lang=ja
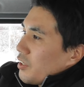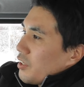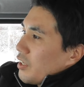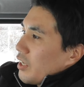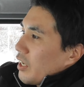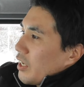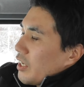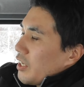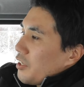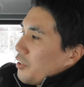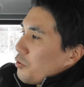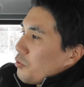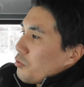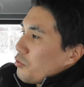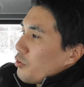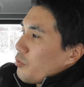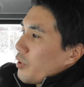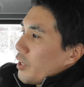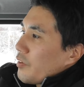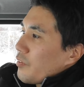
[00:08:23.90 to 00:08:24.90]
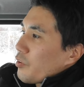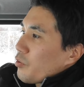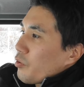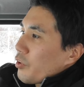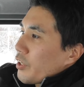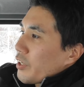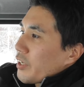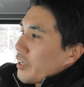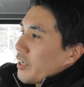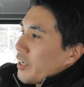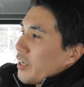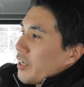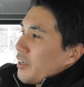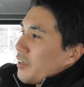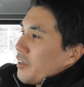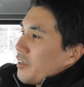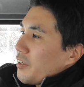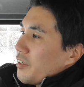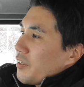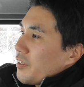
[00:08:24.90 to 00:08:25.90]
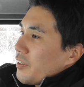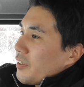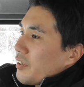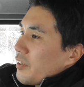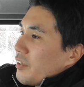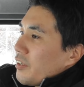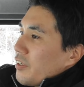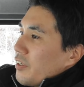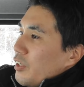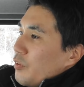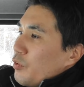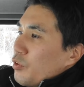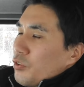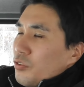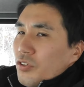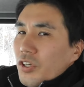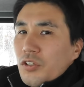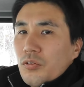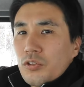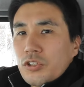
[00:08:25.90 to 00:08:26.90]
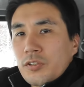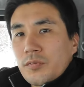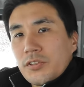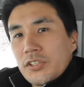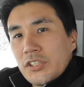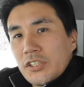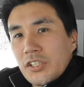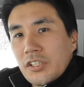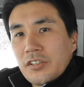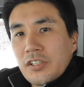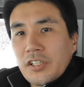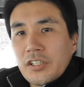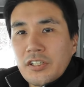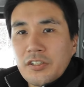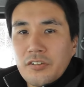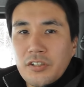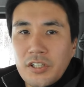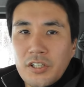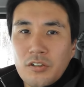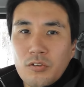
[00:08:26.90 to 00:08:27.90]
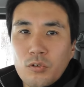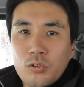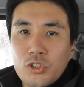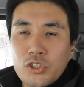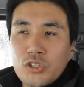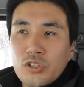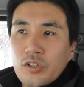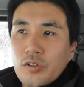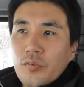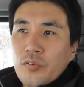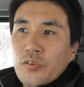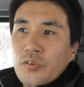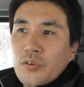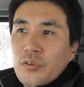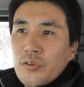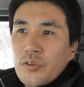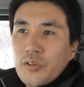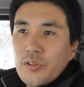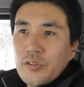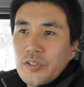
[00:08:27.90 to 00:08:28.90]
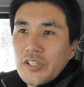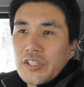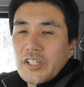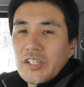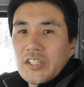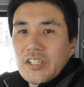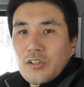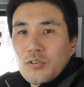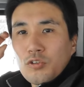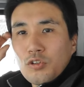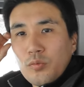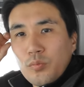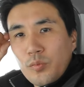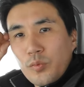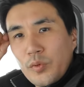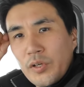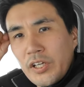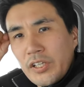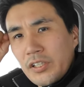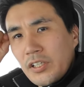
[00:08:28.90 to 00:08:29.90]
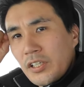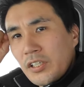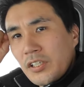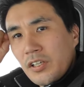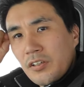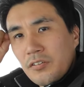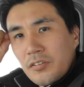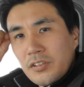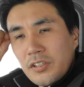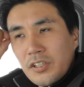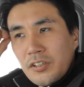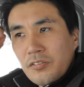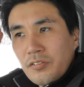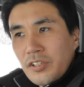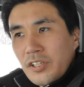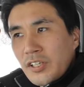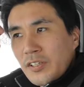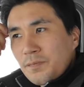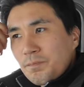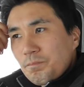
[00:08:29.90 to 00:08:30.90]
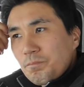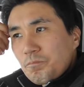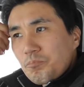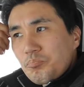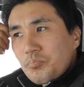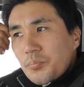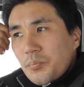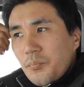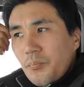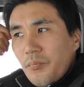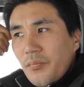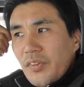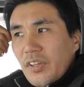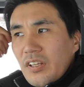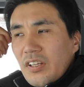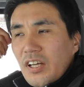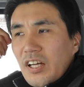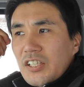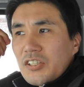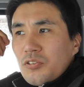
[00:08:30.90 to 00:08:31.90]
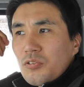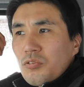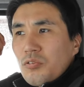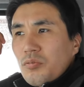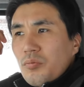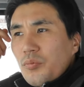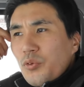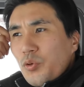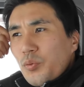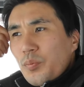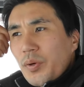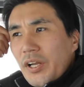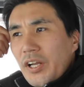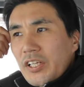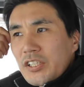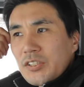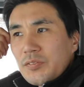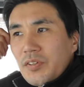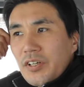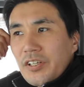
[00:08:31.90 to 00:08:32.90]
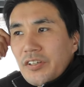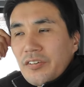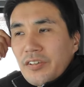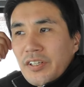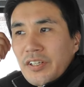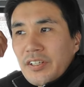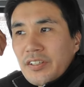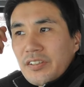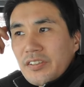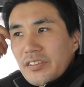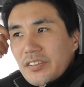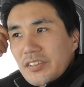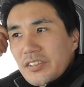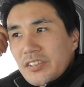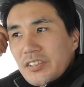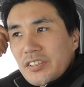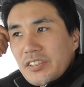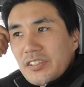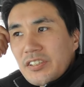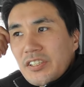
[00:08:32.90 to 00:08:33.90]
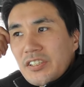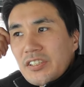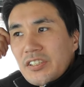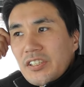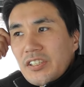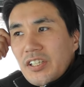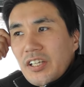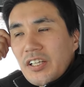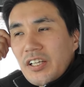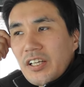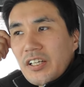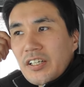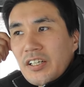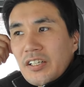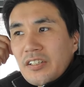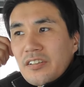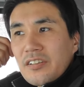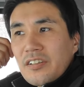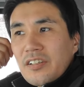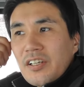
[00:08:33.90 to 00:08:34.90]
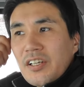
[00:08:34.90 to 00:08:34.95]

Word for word: やはり日本の場合はこれから胃袋はどうしても小さくなってくるね。お年寄りも増えてきて子供も減ってきてるっていうので、あそこもバランスもあるよね。作りすぎてないか、